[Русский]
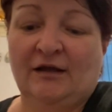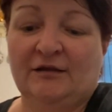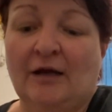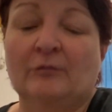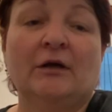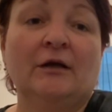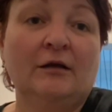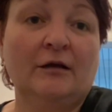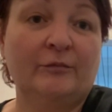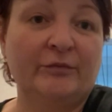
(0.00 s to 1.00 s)
там
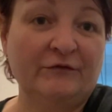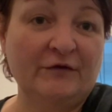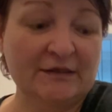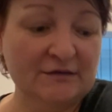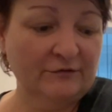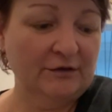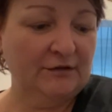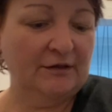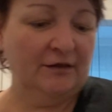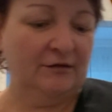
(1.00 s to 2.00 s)
привязывали,
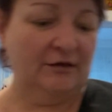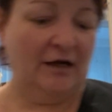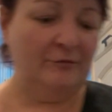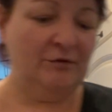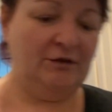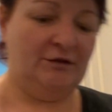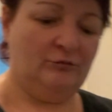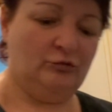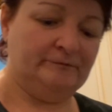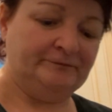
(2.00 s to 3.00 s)
да, камни к
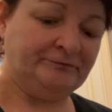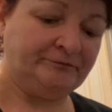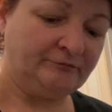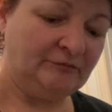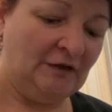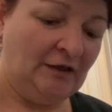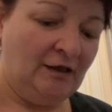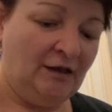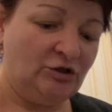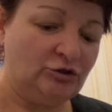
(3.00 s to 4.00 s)
нему
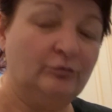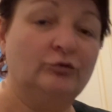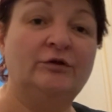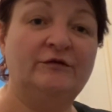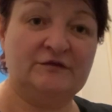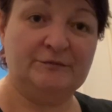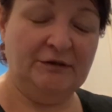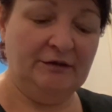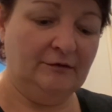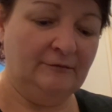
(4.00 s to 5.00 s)
чтобы он не
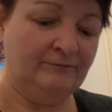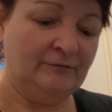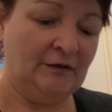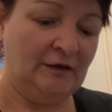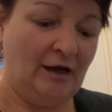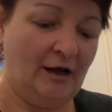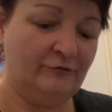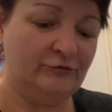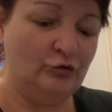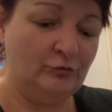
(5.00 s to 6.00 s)
всплыл. А
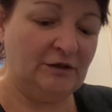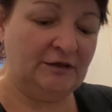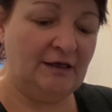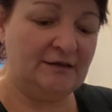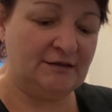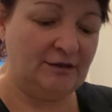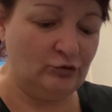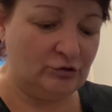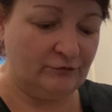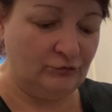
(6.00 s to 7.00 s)
в нем тогда
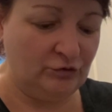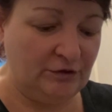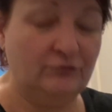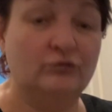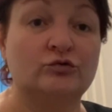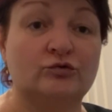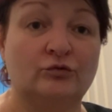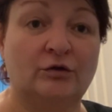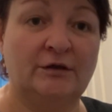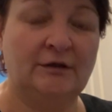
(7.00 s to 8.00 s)
остается внутри воздух.